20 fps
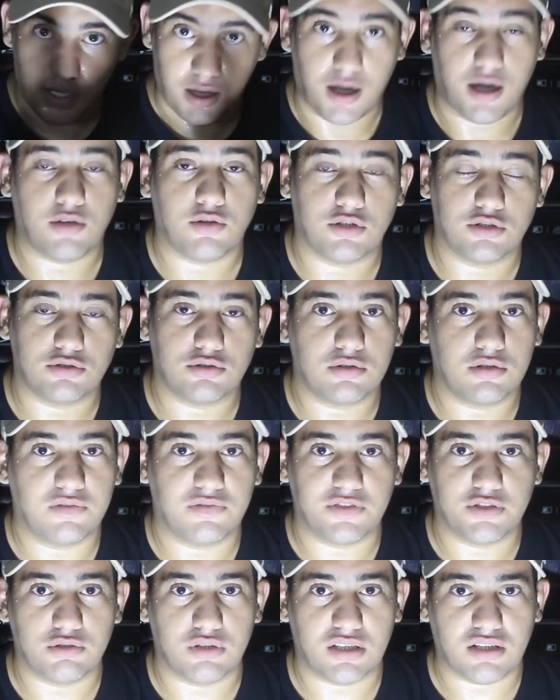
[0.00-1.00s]
اقعد انشر
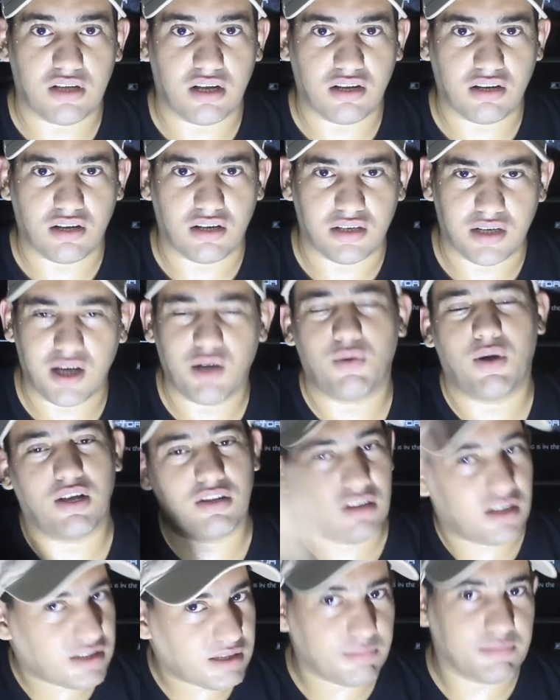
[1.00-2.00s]
فيديوهات على القناه
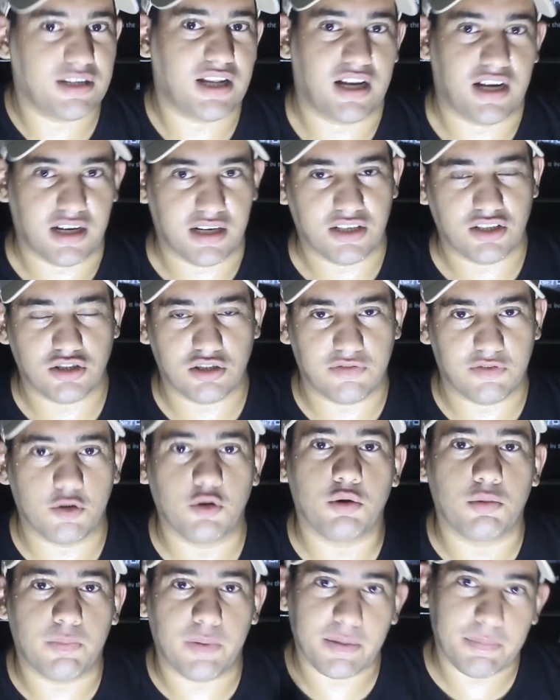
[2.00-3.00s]
واقعد اعتمد على النشر في
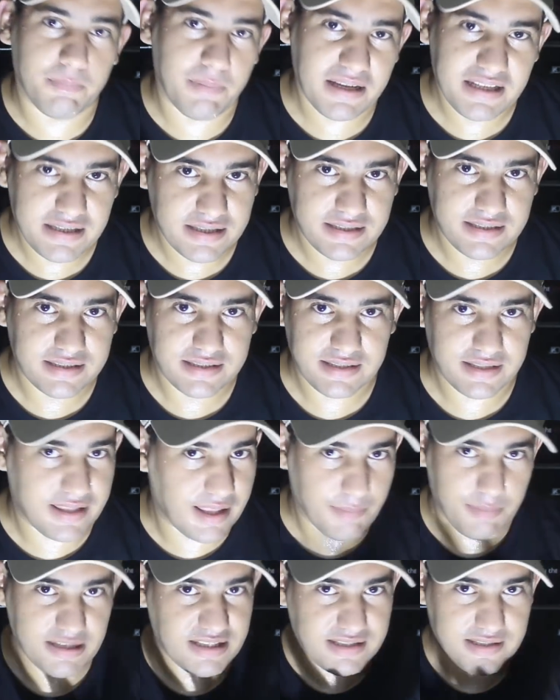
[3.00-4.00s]
الجروبات بس
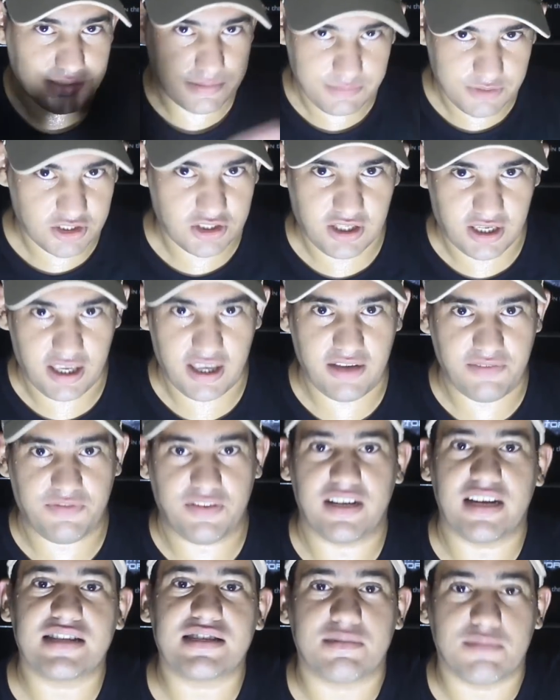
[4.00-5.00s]
ده بس مش
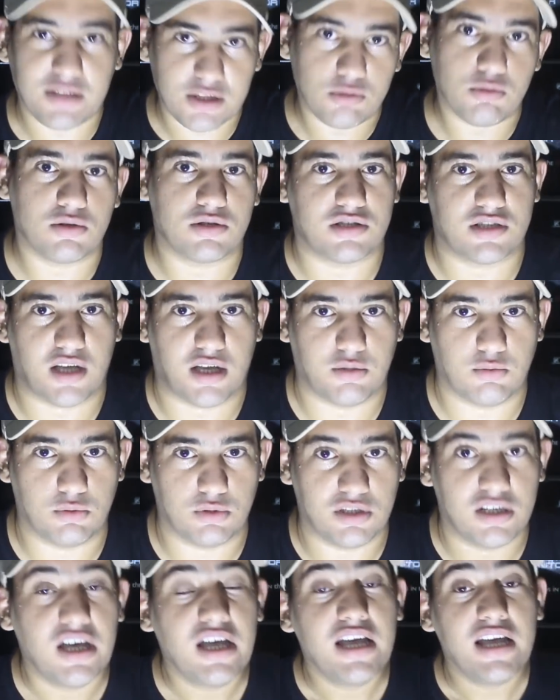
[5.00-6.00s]
كافي لازم انتوا
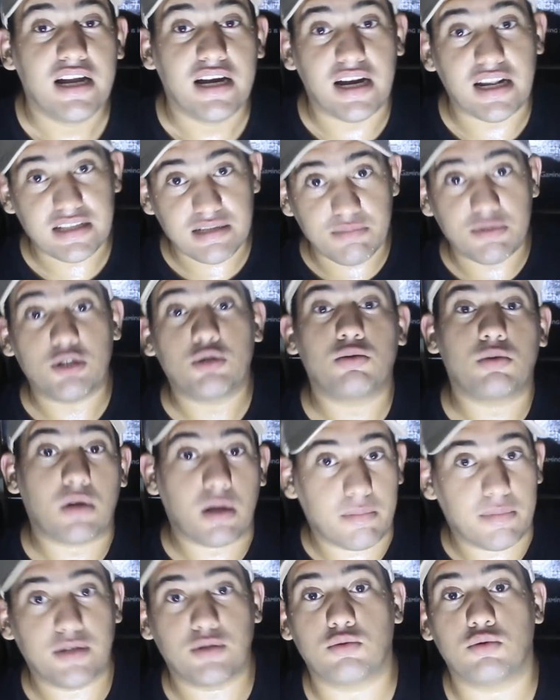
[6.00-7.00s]
تساعدوني لازم انتوا
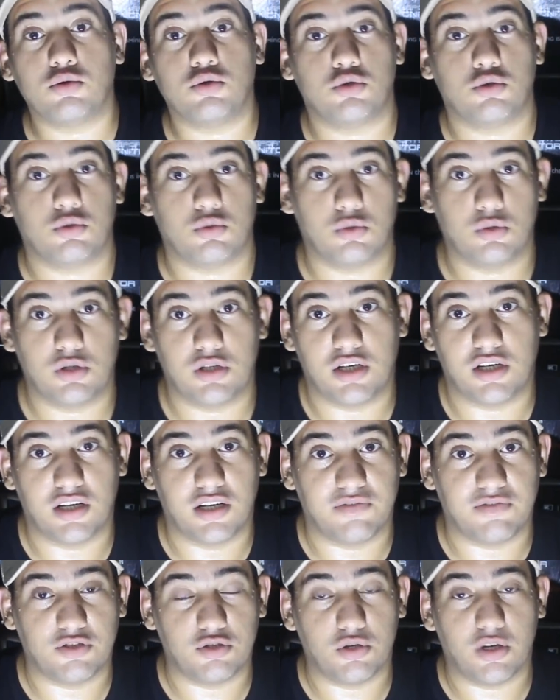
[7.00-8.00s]
كمان تنشروا لي
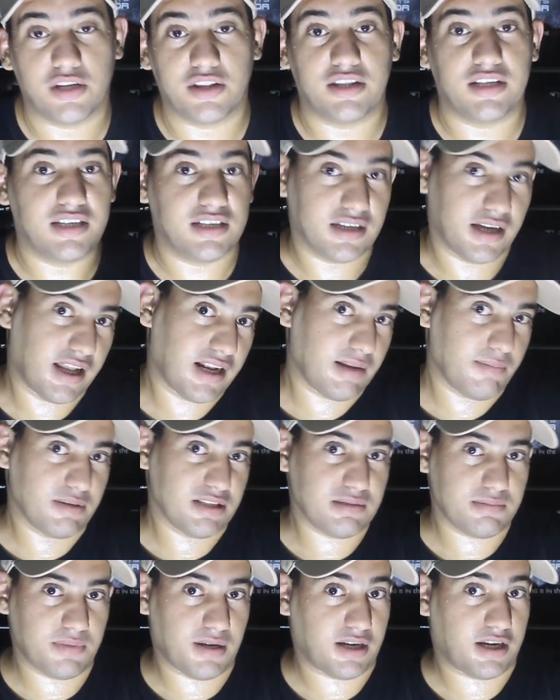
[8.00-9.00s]
الفيديوهات دي انا
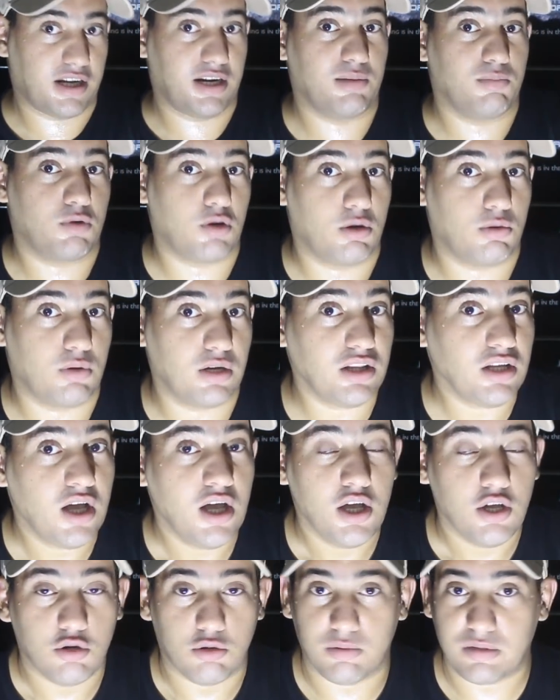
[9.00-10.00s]
بسمع كلامكم اهوت
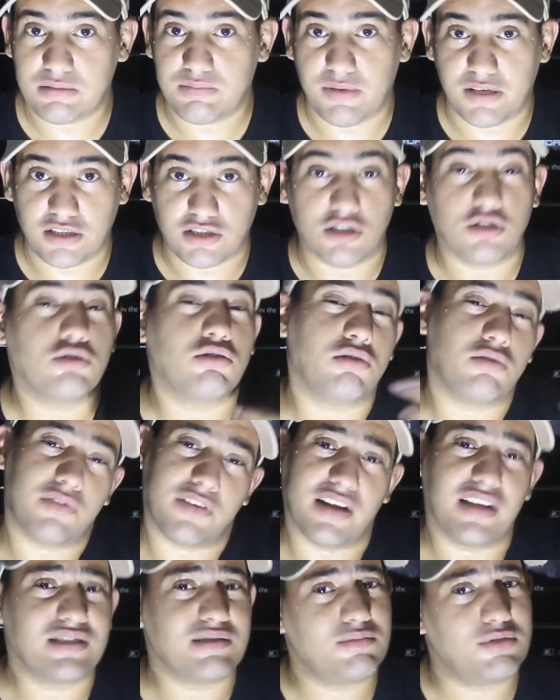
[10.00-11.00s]
وبسمع نصايحكم
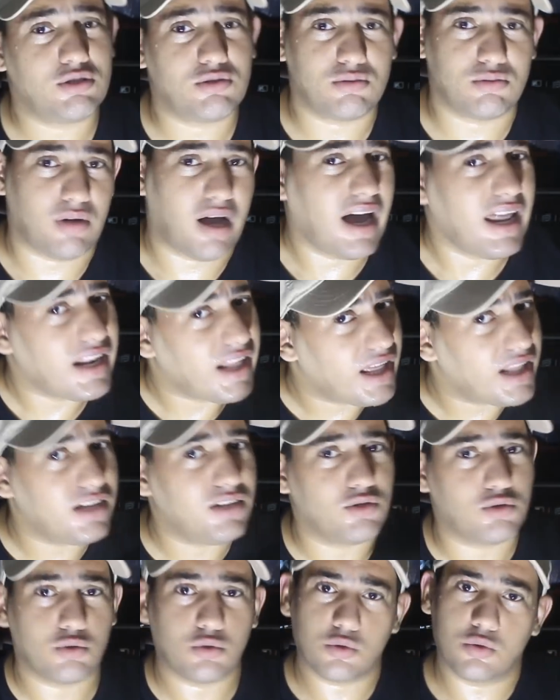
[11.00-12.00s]
فلازم انتوا على
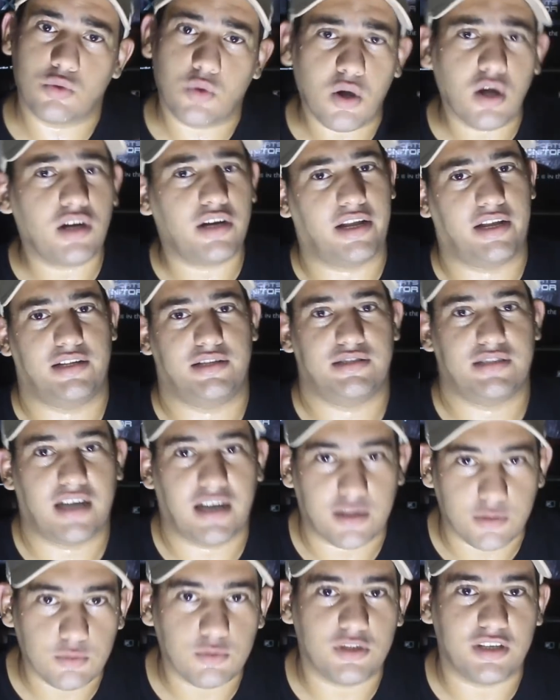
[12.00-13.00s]
الاقل تردوها لي يعني
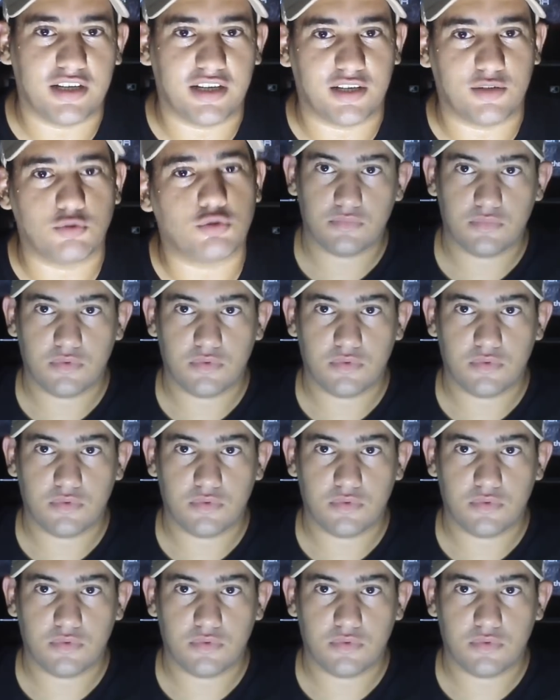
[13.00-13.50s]
تساعدوني يعني